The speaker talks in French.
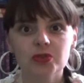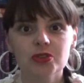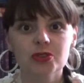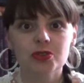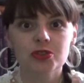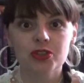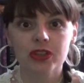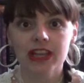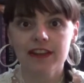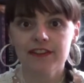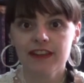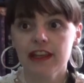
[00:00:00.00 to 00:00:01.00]
Donc euh, j'en
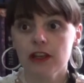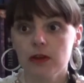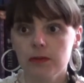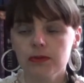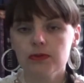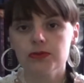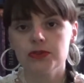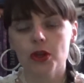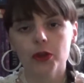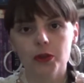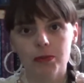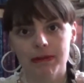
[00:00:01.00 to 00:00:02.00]
avais
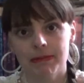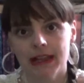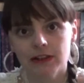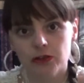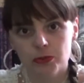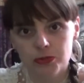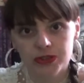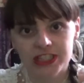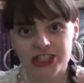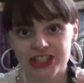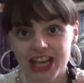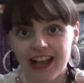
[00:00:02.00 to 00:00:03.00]
plusieurs dans ma palle depuis
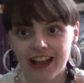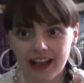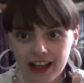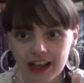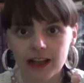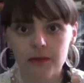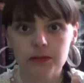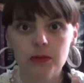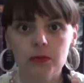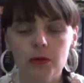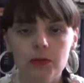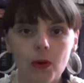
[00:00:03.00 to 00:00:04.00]
déjà un
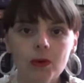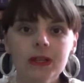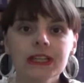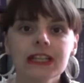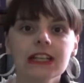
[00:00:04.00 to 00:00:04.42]
bon moment